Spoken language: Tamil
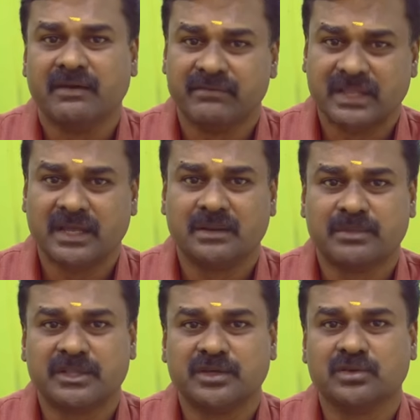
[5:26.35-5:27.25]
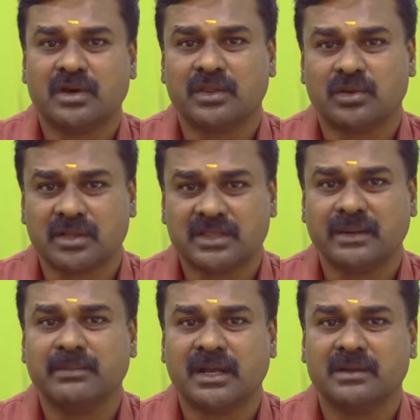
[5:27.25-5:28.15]
விதைகள் பற்றியும் அதோட
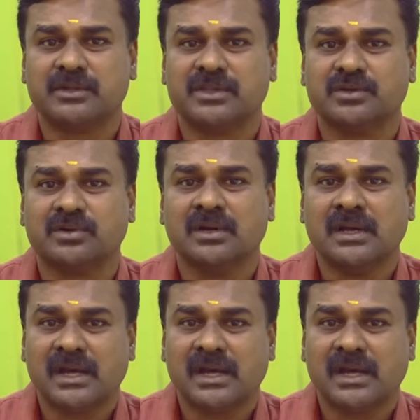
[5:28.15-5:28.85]
தன்மைகள் பற்றியும்